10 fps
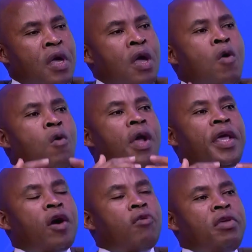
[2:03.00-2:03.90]
O
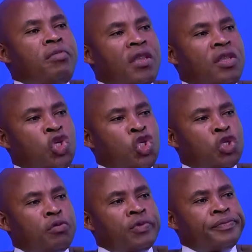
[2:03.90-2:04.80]
que é o
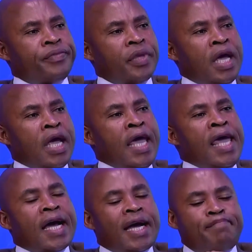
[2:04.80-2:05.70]
mimetismo? é
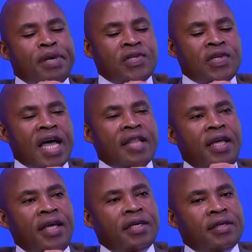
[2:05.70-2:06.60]
a capacidade
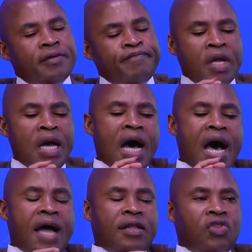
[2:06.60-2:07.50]
em que
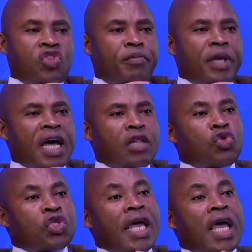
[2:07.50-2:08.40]
há
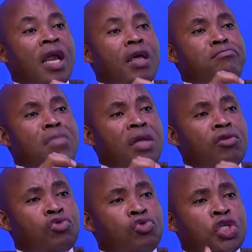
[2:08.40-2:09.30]
determinados
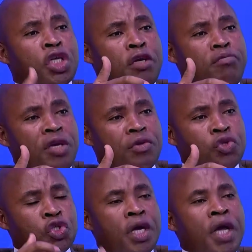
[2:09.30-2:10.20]
elementos
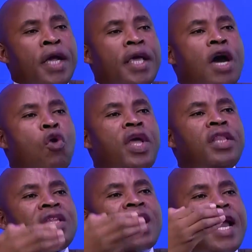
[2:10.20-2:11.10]
químicos que, ao
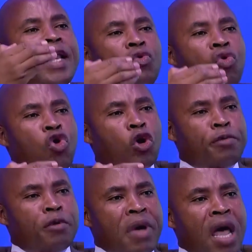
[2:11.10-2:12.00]
entrarem no
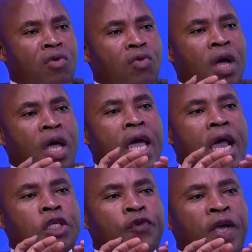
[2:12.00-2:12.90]
corpo humano,
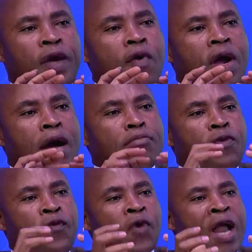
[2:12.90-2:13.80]
eles ficam
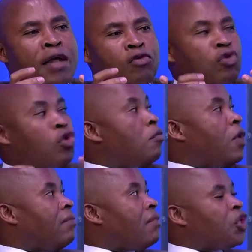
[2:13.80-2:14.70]
camuflados, como
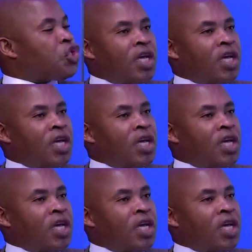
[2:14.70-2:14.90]
a imagem